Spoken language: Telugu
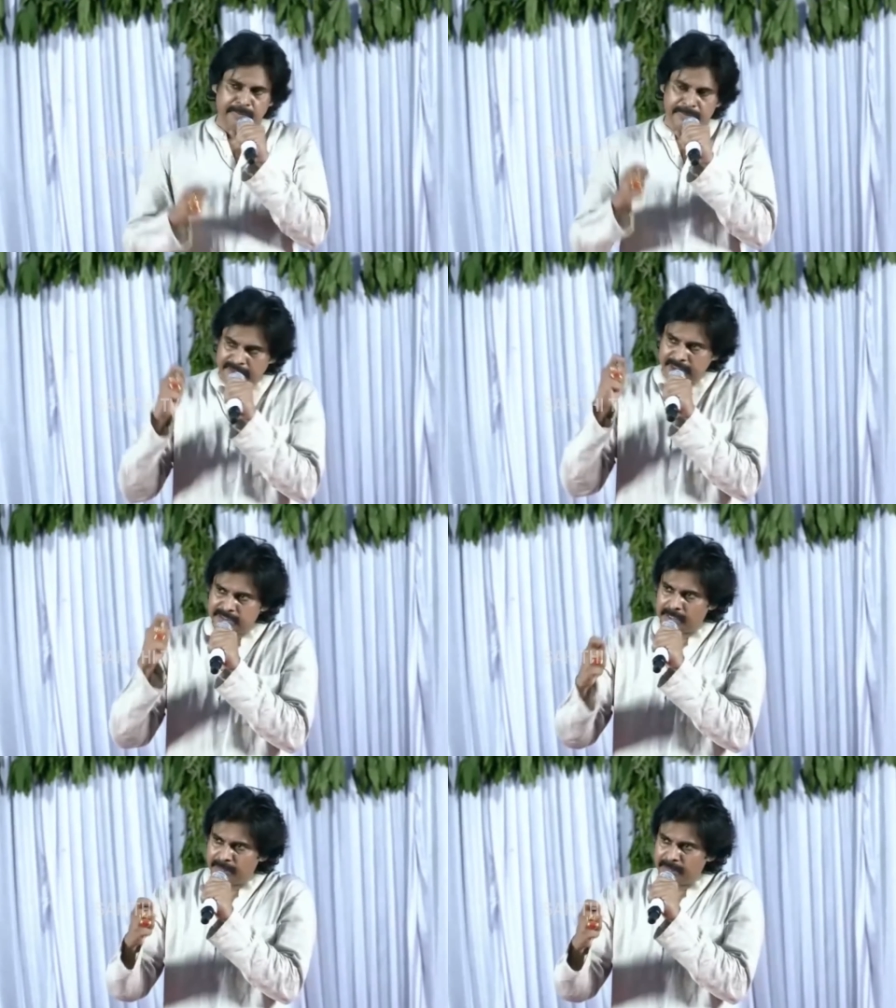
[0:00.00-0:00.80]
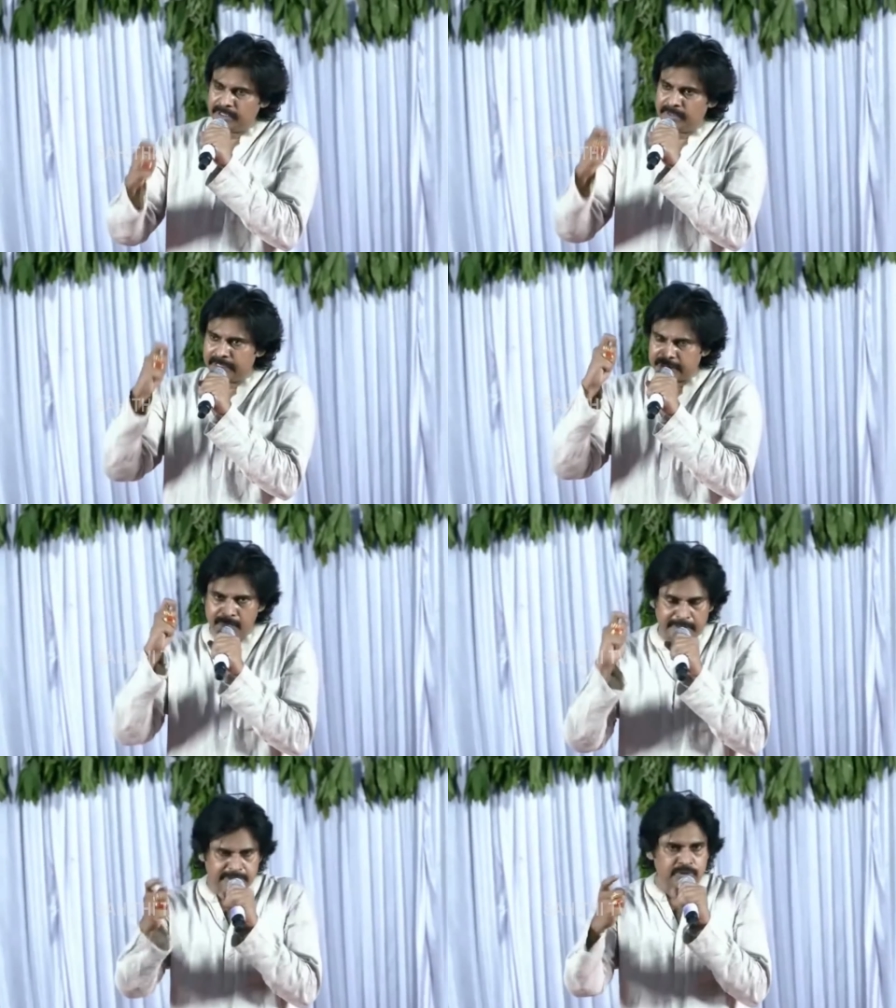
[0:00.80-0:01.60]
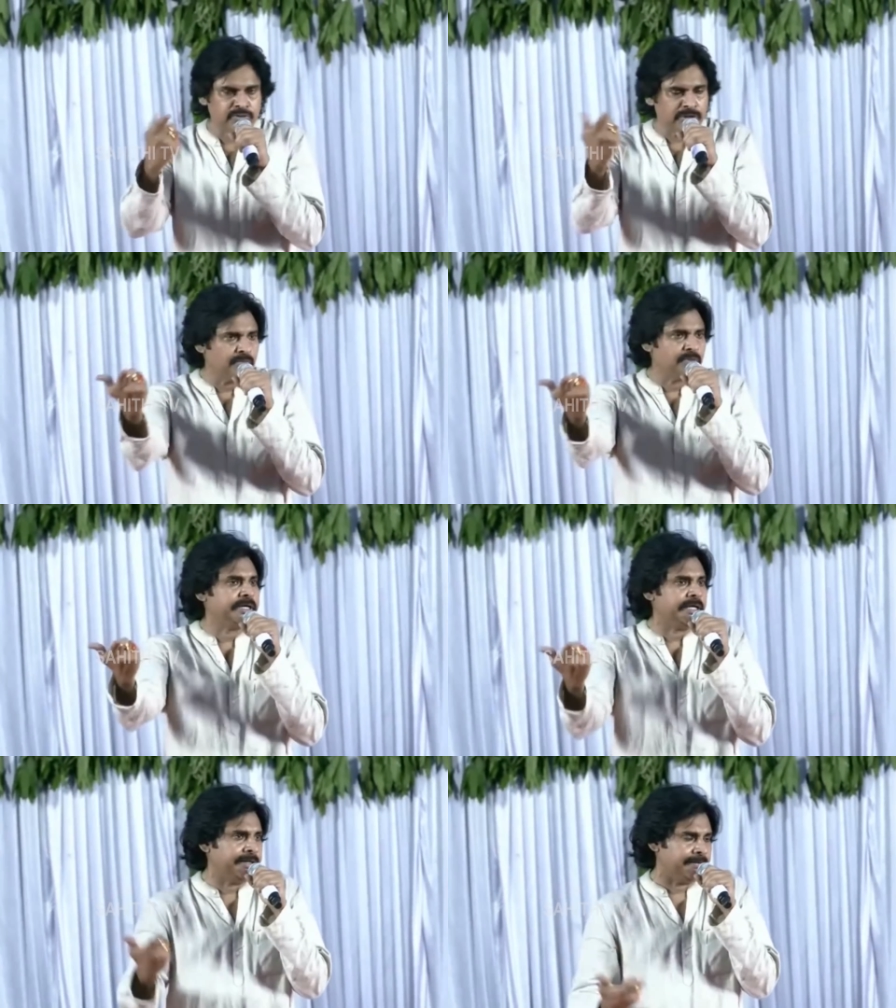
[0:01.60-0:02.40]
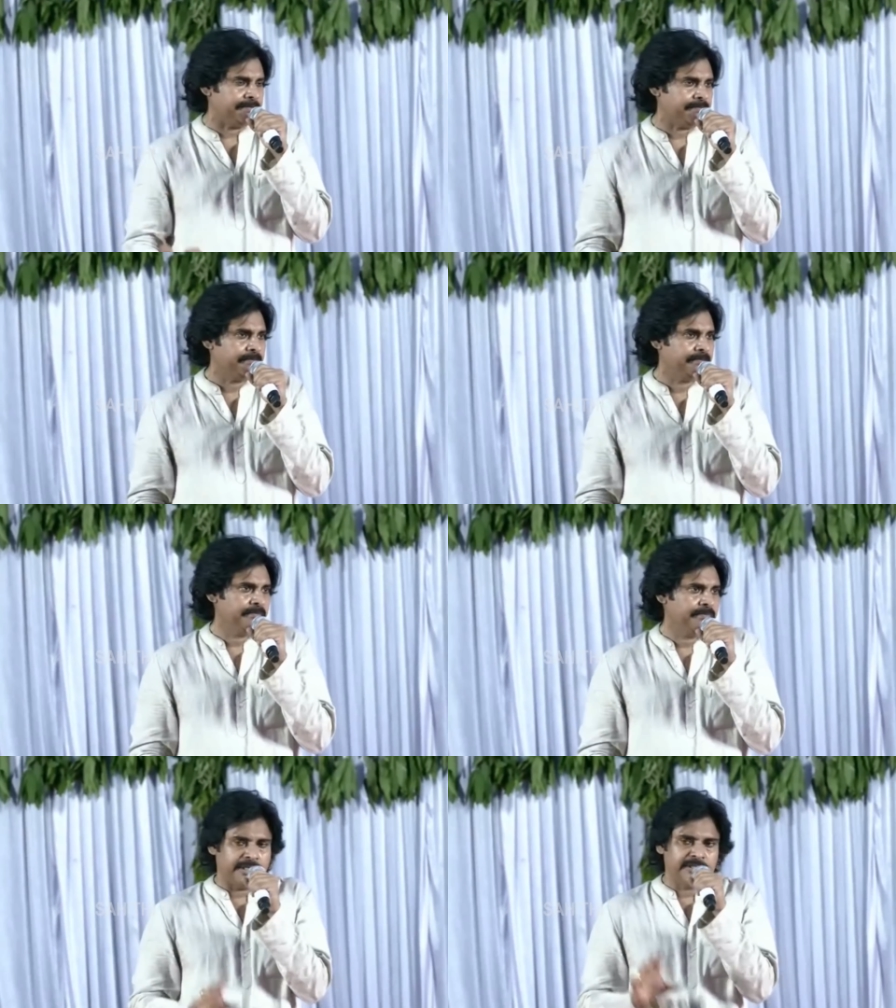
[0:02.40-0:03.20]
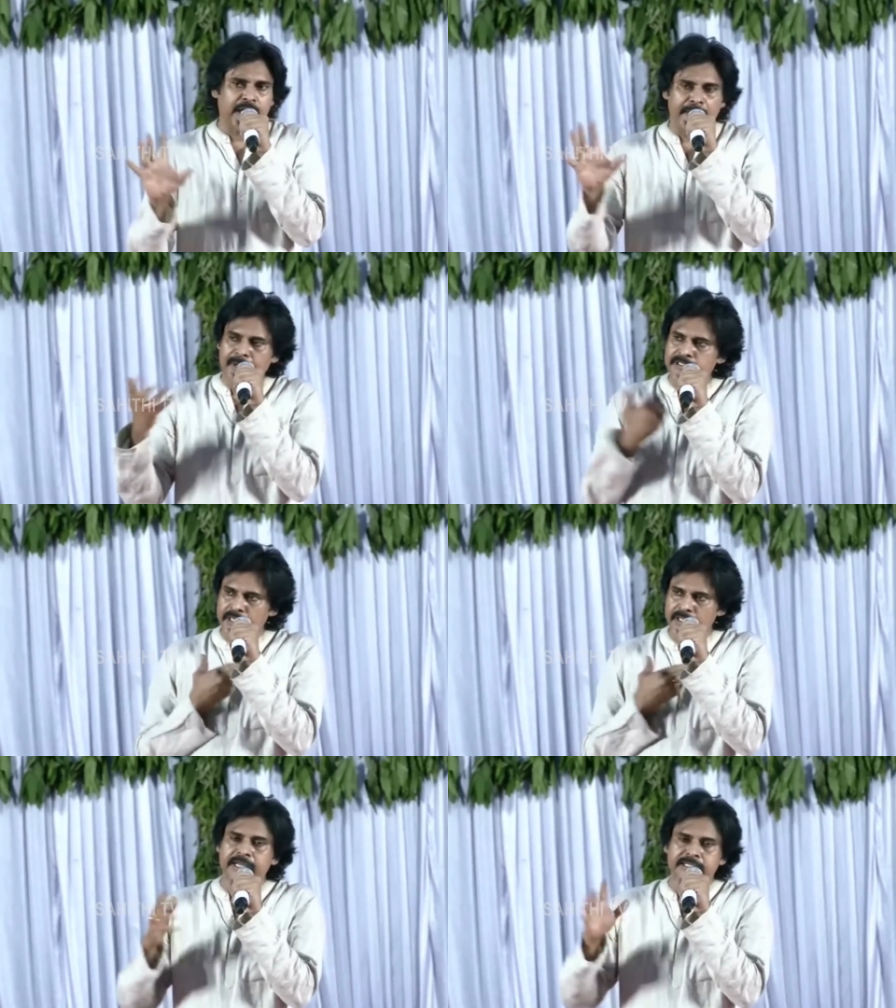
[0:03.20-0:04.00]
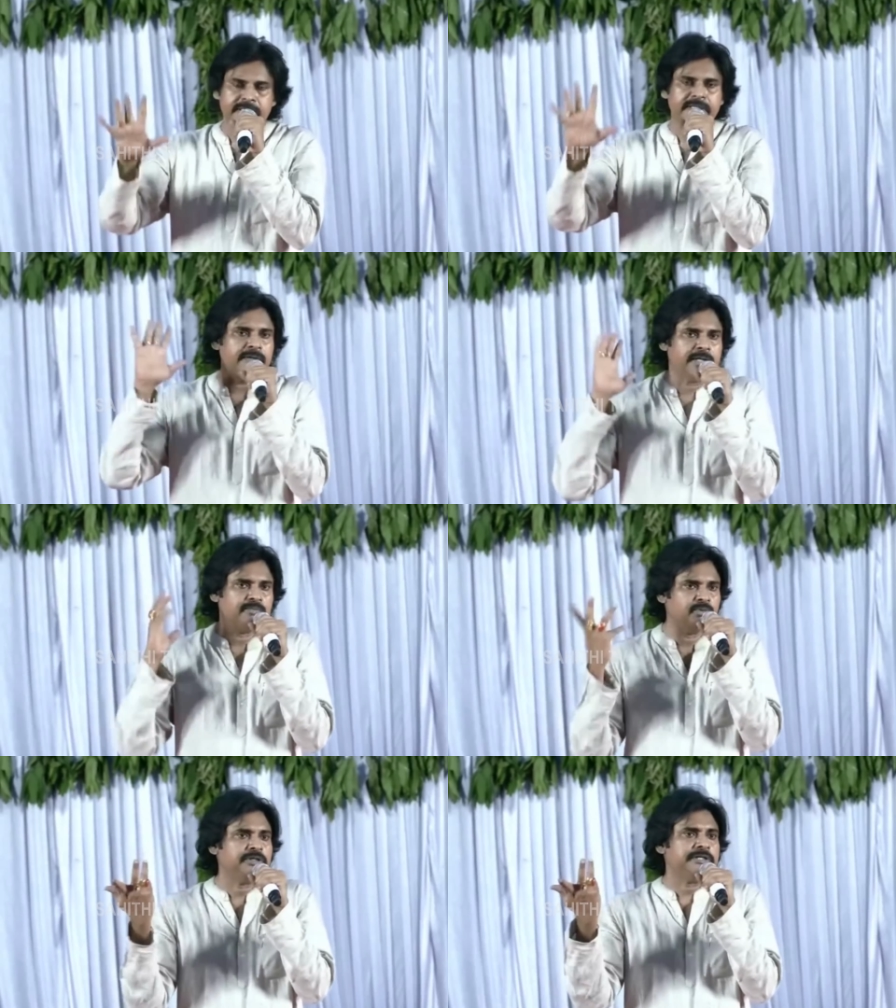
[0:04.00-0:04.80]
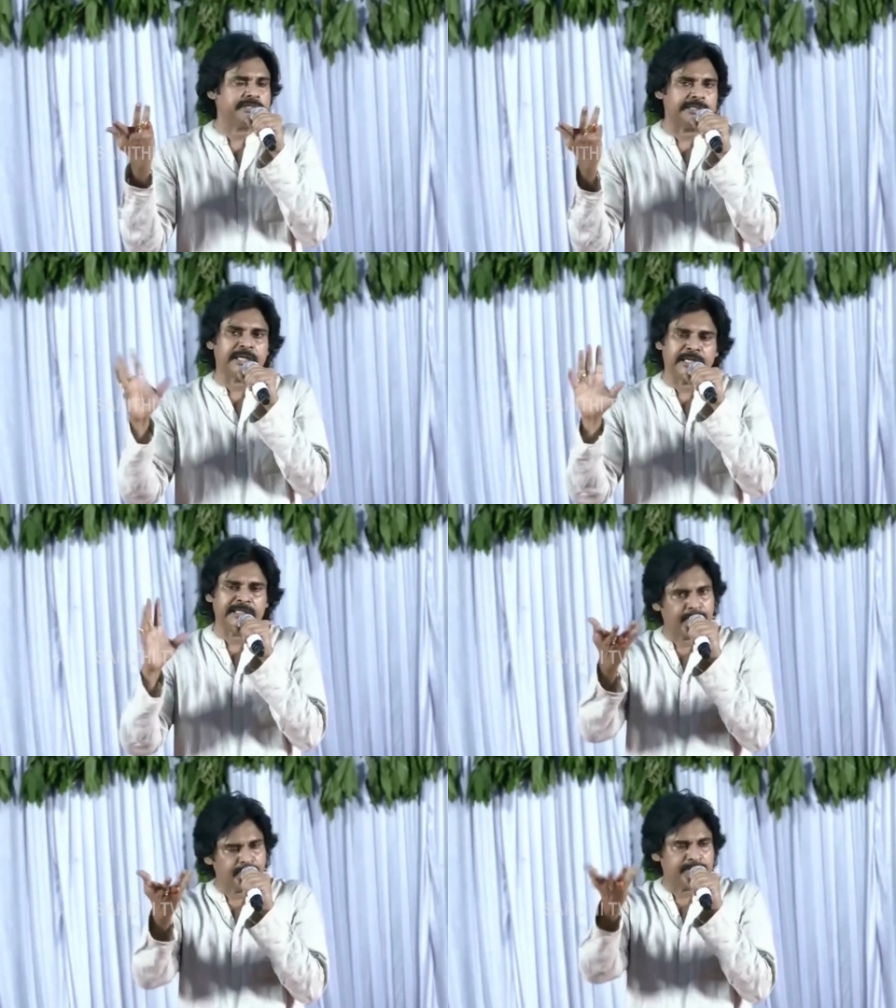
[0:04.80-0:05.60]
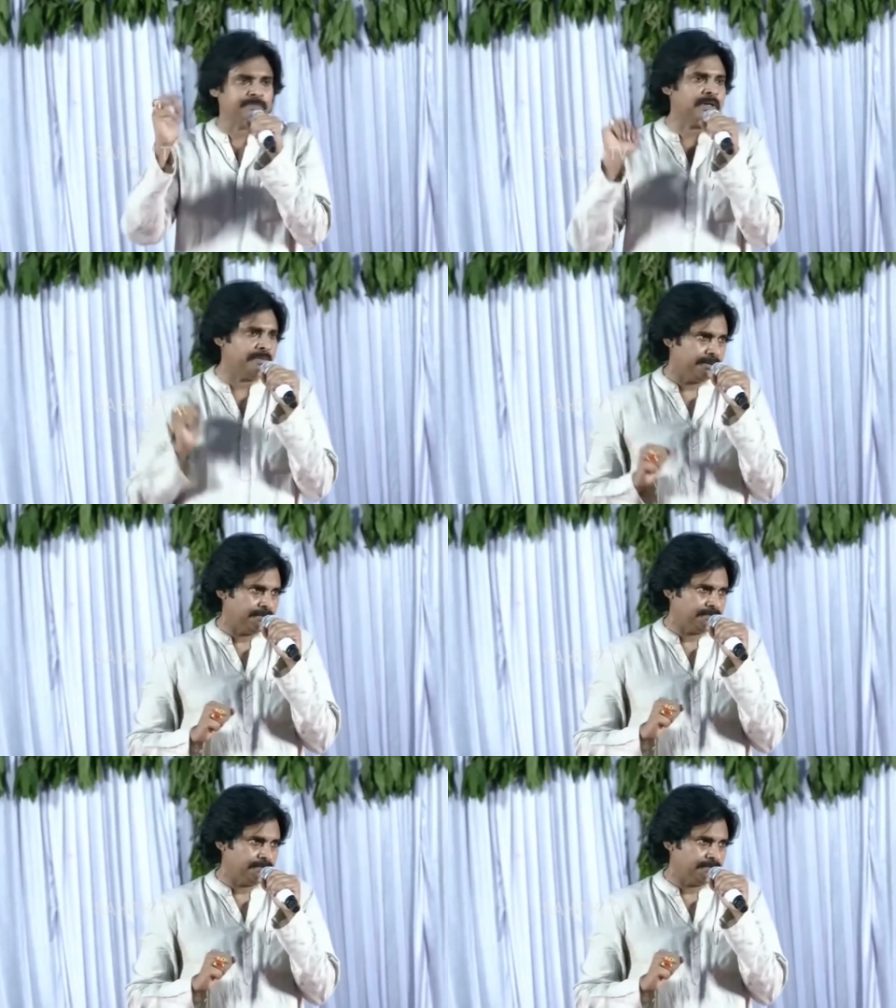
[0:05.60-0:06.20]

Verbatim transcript: మీ అందరి సమ్మతి మీ అందరి మద్దతు ఉంటేనే ముందుకెళ్తాను మీరందరూ ఆపేస్తారని ఖచ్చితంగా నేను ముందుకు తీసుకెళ్తానా లేదని అప్పుడు చెప్తాను మీకు